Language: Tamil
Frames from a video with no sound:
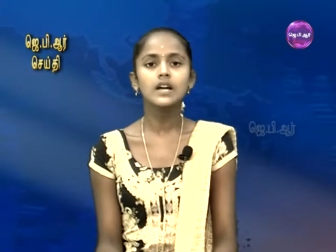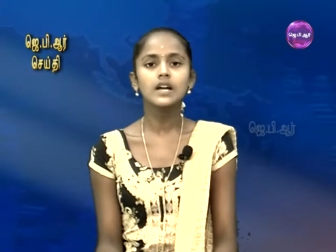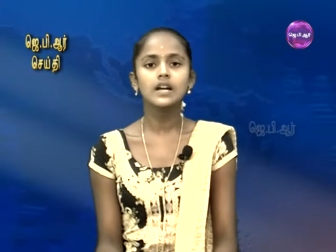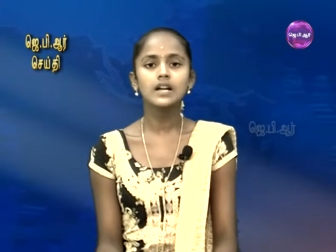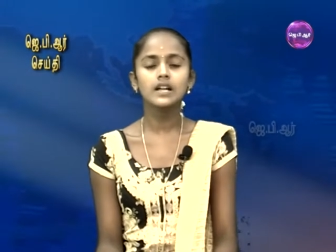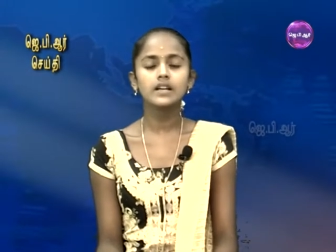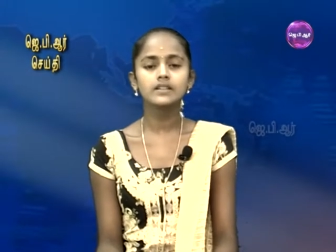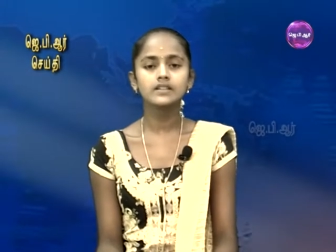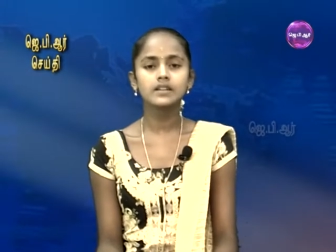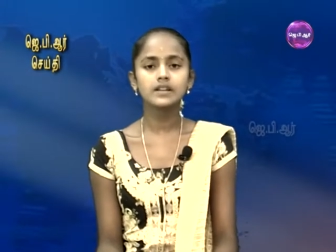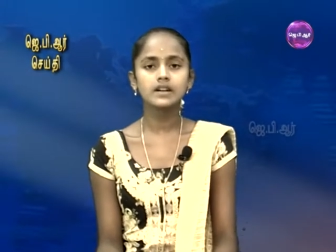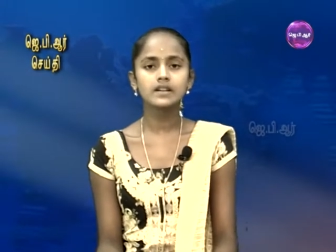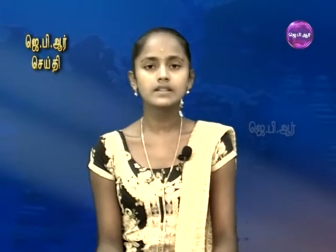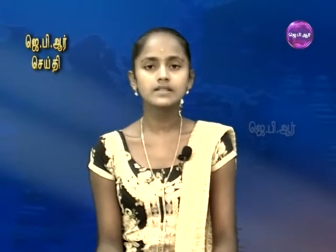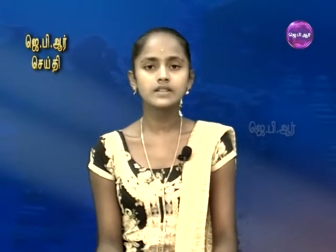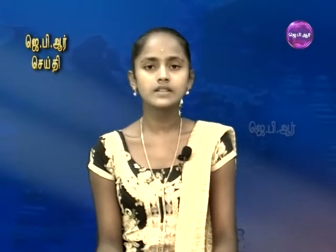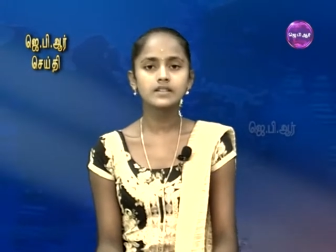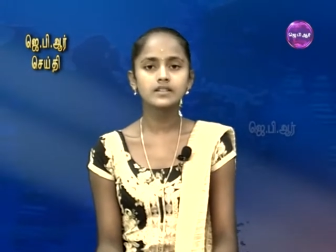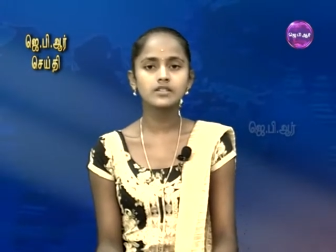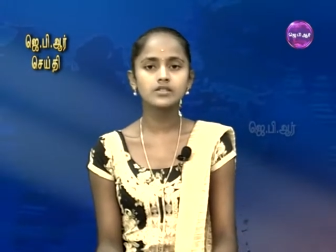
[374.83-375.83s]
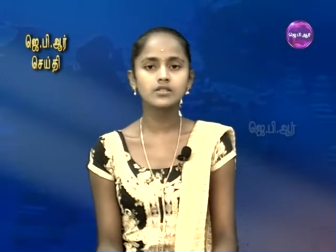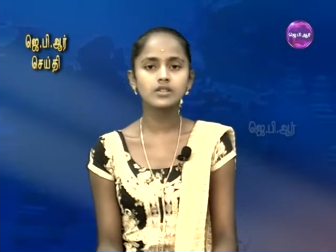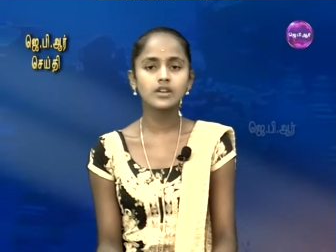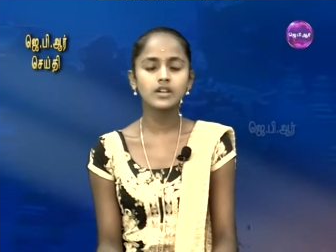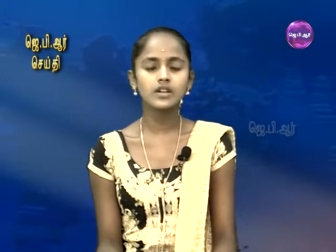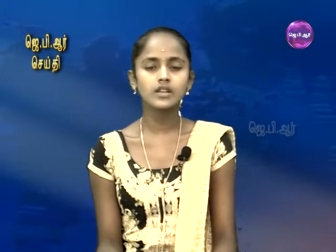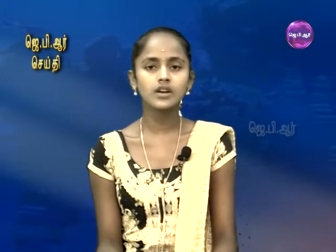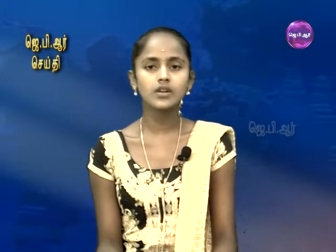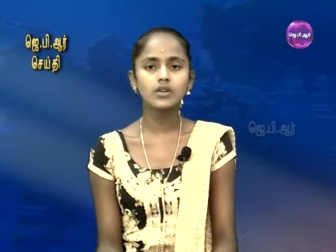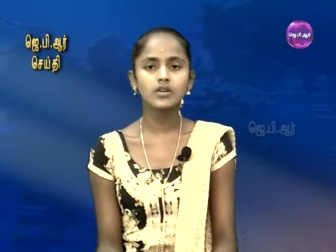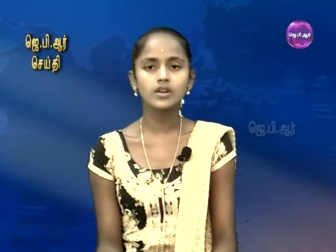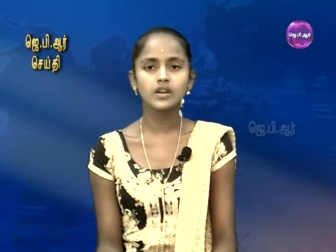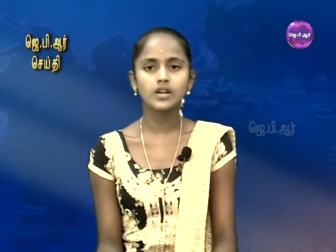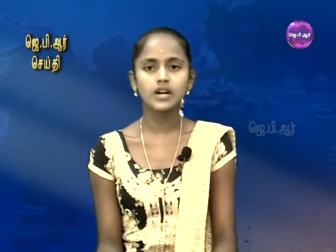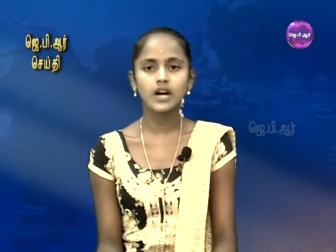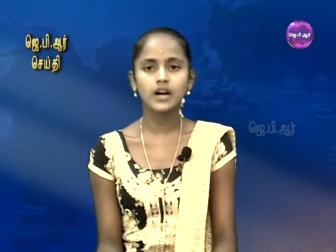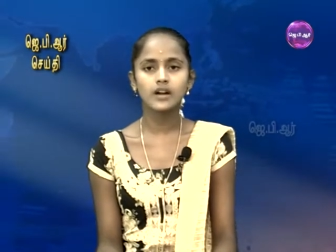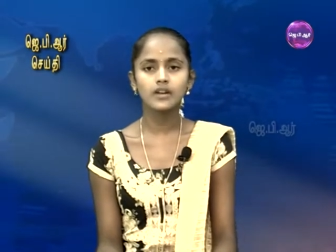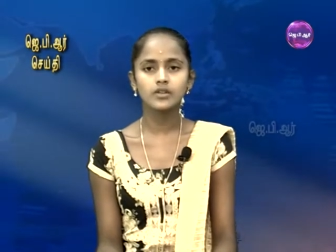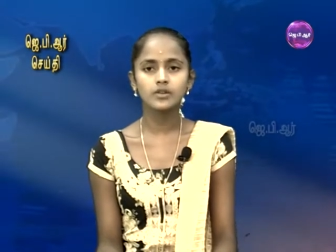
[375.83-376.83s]
இளைஞர்கள் சென்று கொண்டிருந்த ஒரு
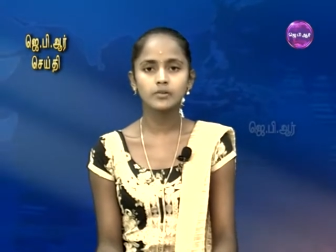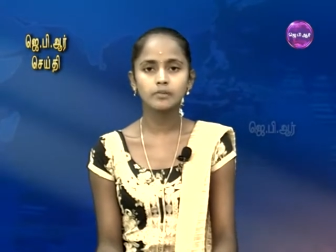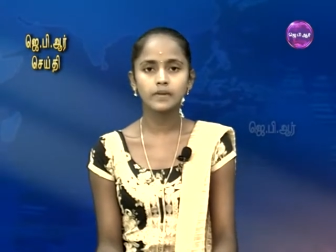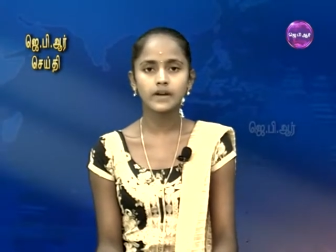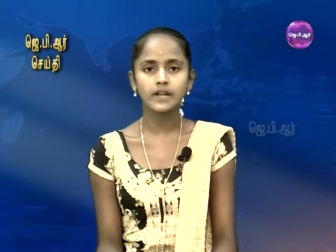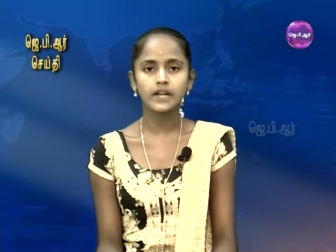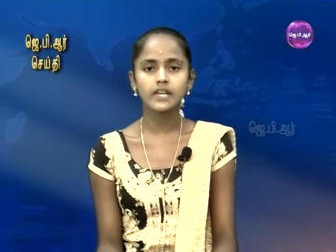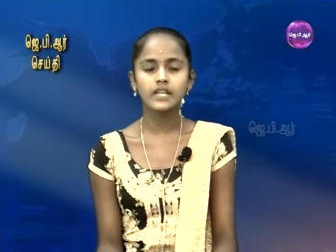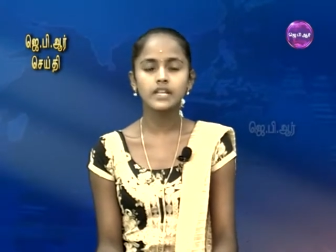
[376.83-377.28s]
கார் உட்பட